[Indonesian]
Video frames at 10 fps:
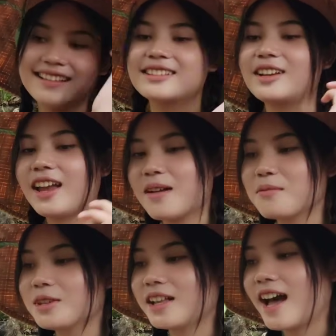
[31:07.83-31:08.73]
Sek
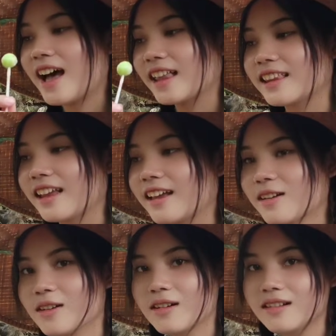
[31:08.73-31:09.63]
emut ka. Red.
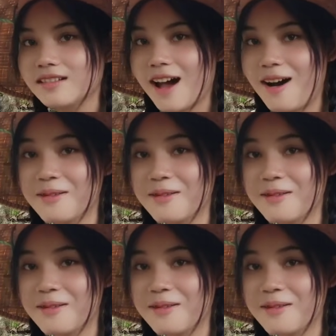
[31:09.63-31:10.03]
No.